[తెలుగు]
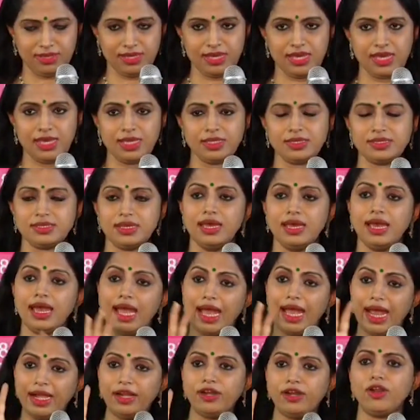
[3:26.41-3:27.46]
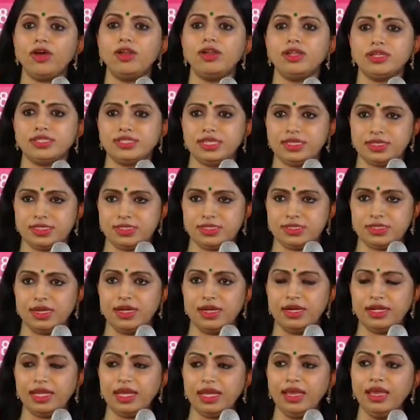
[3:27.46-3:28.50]
హీస్ ఆండ్రాలజిస్ట్
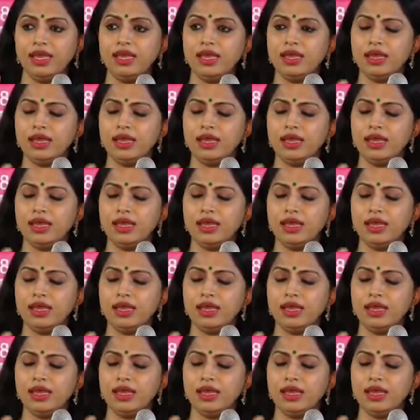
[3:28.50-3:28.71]
అంటే